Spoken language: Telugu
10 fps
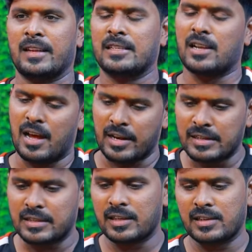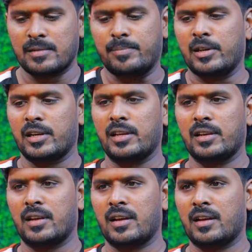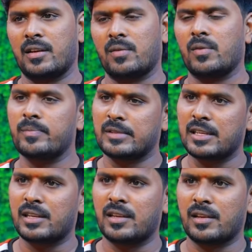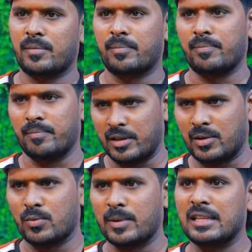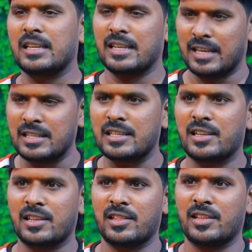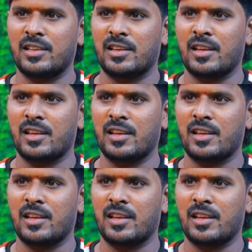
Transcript: అసలు ఆనెస్ట్గా చెప్పండి వంశీకి మీకు మధ్యన ఏం జరిగింది